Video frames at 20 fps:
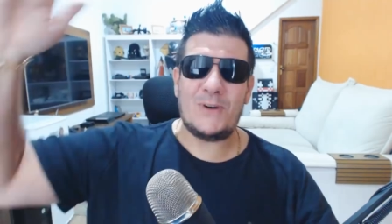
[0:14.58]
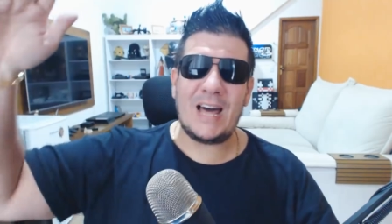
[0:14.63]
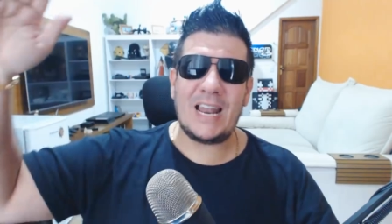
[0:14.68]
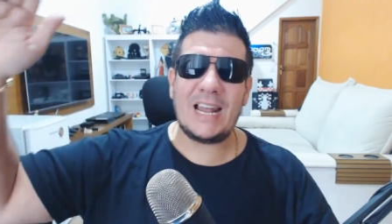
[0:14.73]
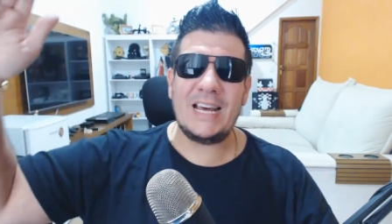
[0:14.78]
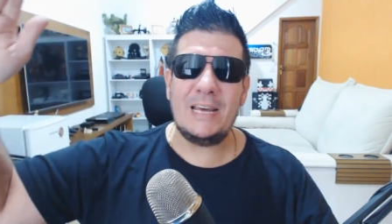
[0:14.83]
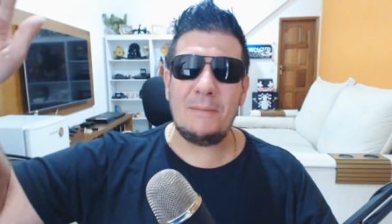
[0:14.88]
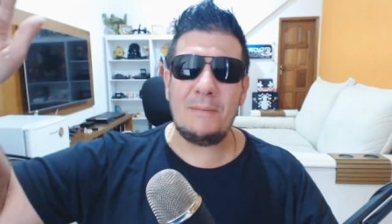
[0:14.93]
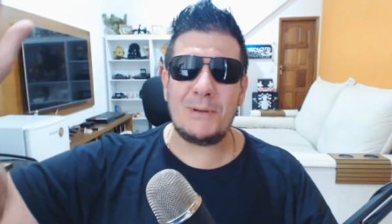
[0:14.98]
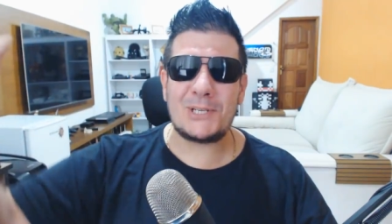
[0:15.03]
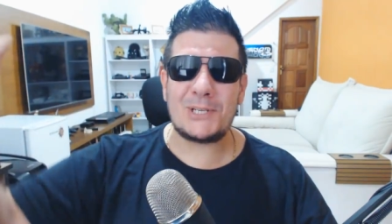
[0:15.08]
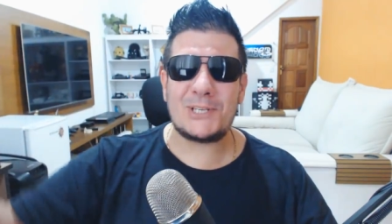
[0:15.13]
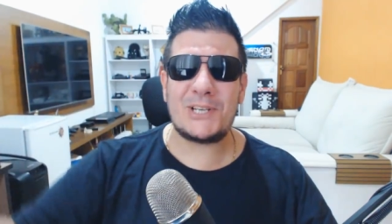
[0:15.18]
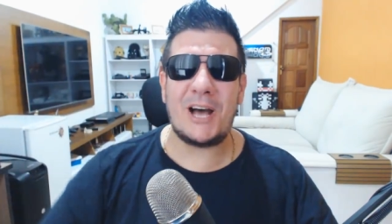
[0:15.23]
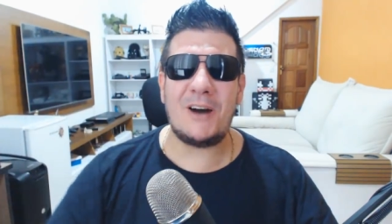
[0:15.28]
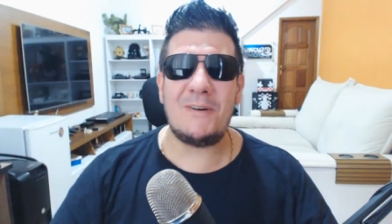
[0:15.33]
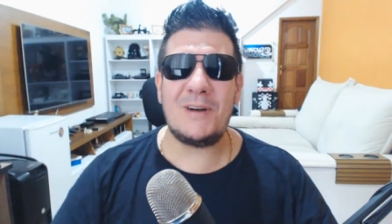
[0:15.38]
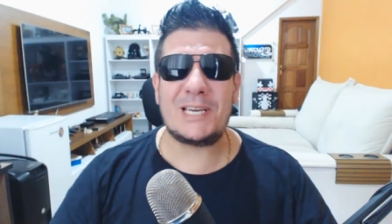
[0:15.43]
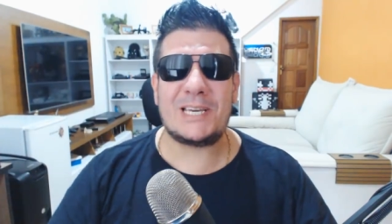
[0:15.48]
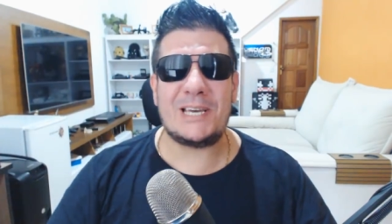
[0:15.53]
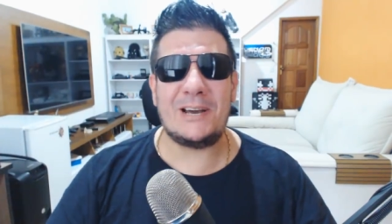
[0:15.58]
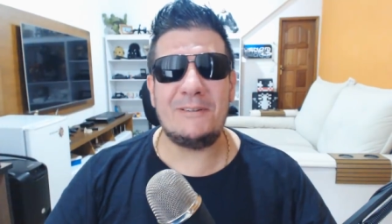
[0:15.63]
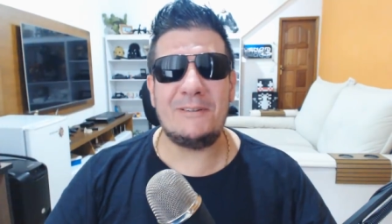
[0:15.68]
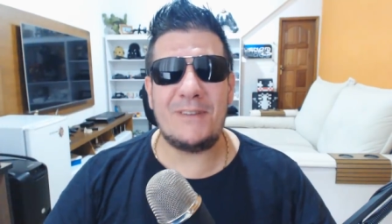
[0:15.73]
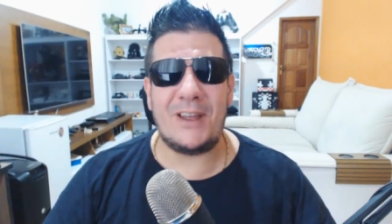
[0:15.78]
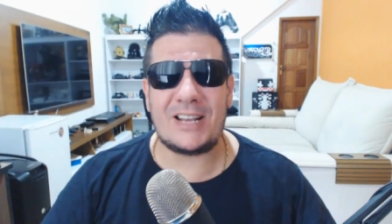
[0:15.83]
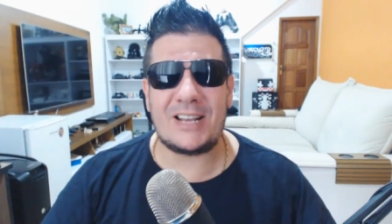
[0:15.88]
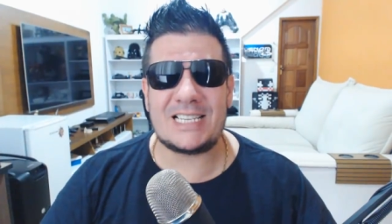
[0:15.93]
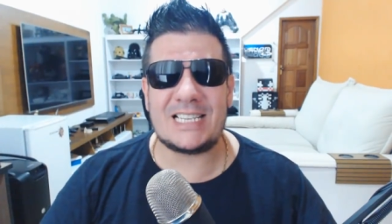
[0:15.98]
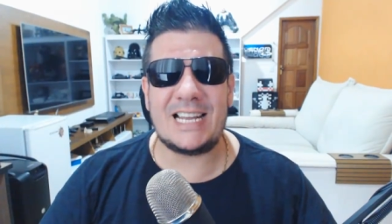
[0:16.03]
Fala aí pessoal, aqui é o
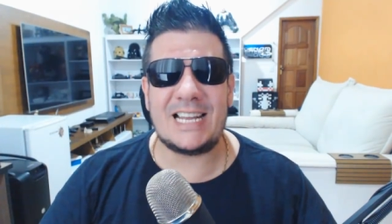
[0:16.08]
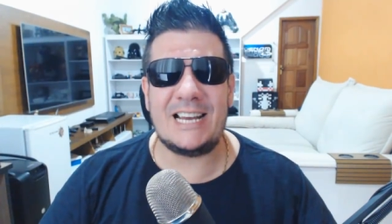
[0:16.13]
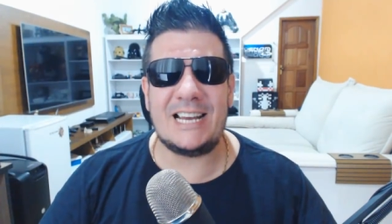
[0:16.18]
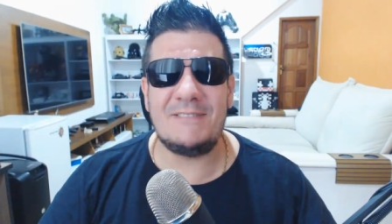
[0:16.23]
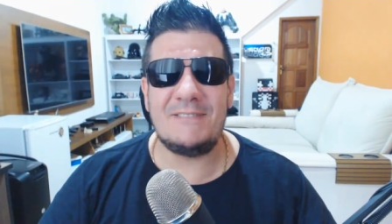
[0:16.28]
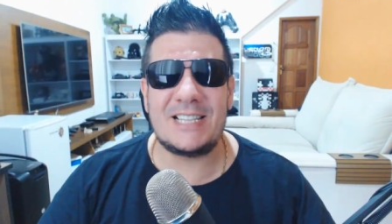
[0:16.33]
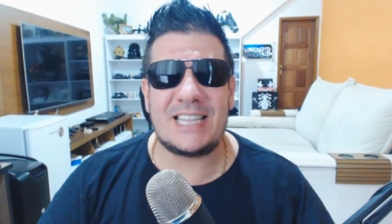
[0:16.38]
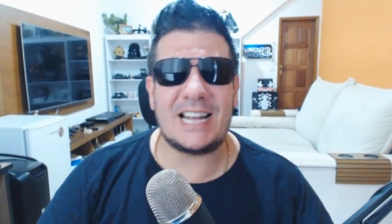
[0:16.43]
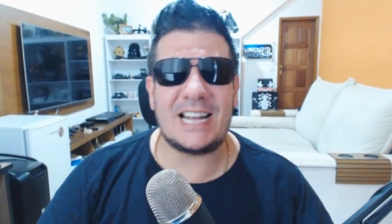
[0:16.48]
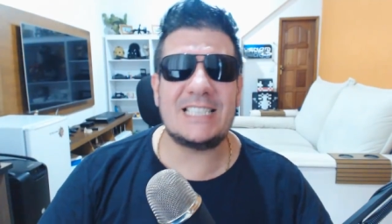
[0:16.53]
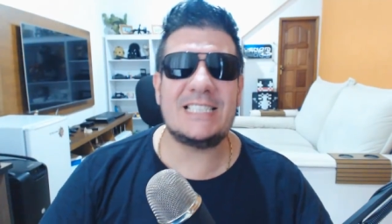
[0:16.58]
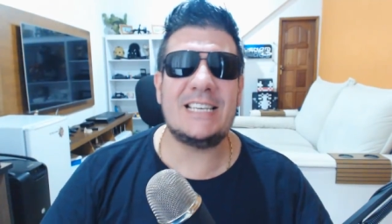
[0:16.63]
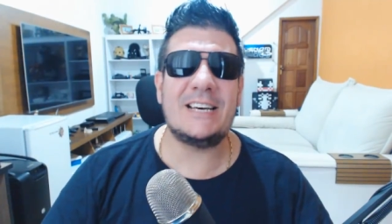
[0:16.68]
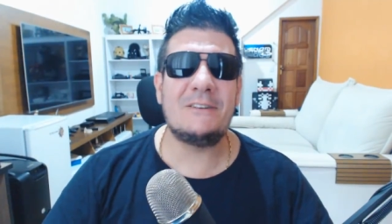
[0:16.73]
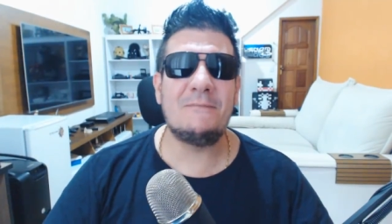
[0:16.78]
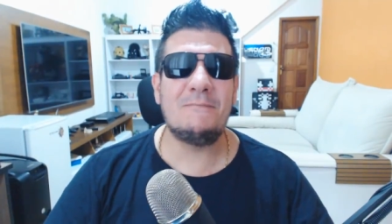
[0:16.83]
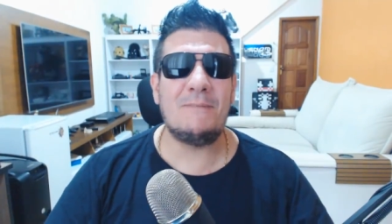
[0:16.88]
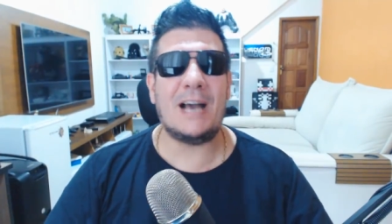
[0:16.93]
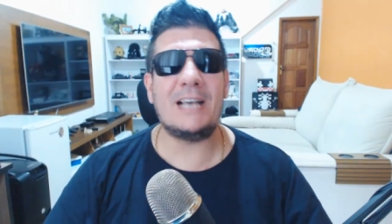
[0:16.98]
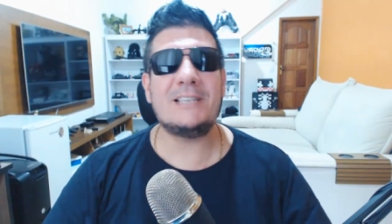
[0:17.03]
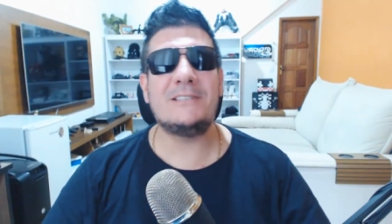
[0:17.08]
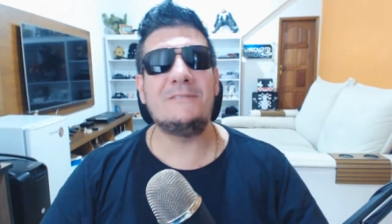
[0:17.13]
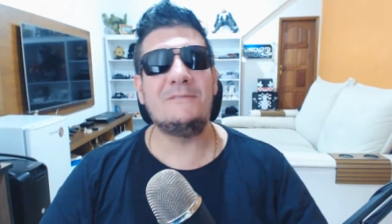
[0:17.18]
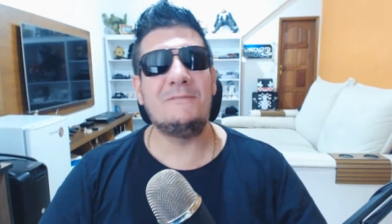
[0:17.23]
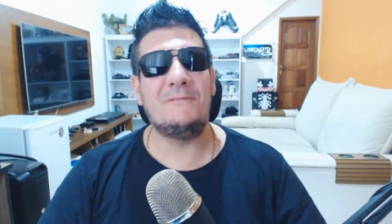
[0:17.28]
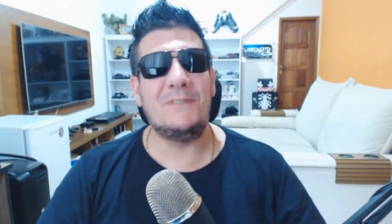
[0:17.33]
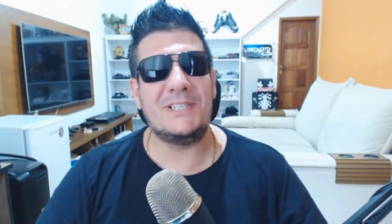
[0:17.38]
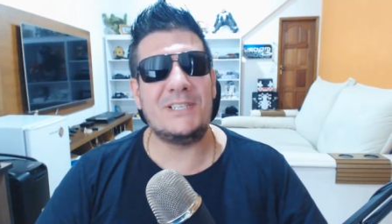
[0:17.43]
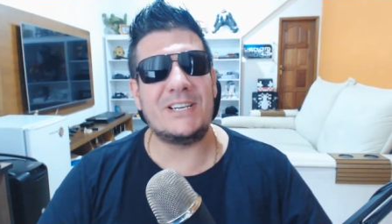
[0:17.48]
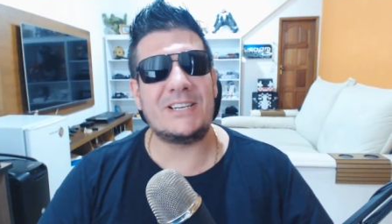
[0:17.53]
Venom Extreme trazendo mais
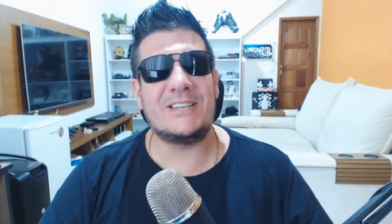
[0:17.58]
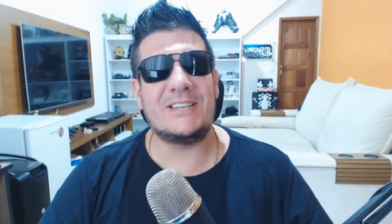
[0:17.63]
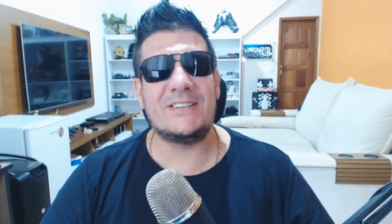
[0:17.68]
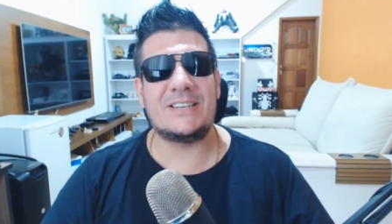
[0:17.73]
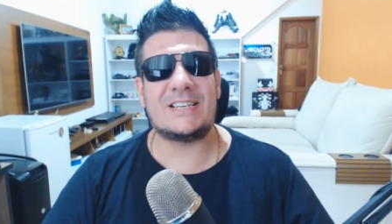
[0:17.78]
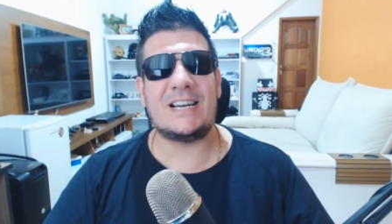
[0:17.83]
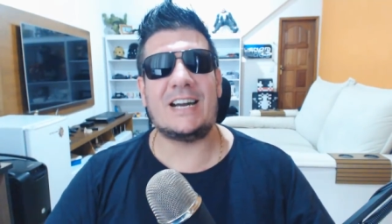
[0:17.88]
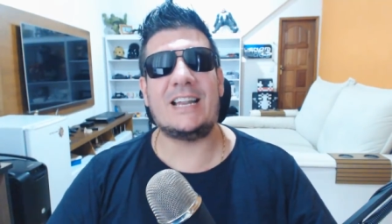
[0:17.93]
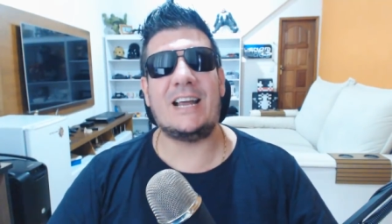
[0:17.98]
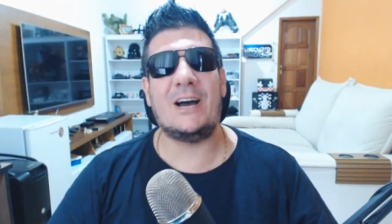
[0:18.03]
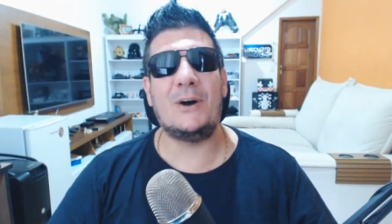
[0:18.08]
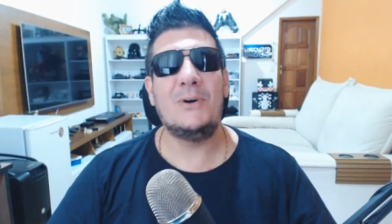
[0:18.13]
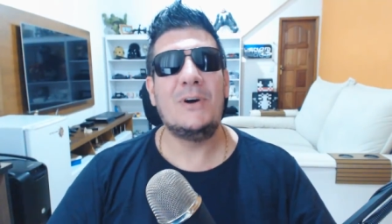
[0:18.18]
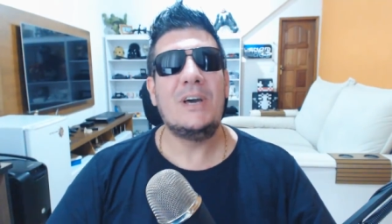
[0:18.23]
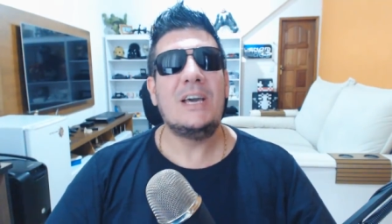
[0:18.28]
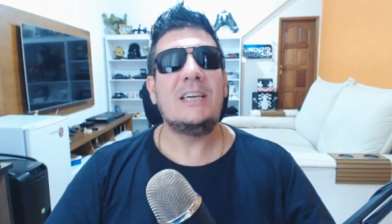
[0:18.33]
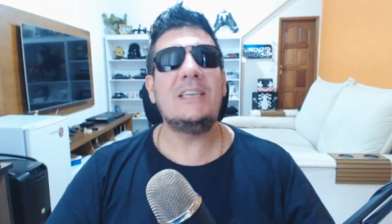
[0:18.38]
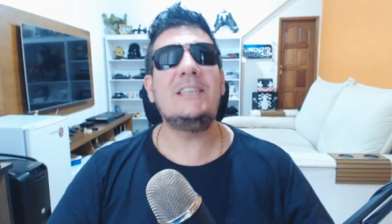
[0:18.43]
um vídeo aqui no canal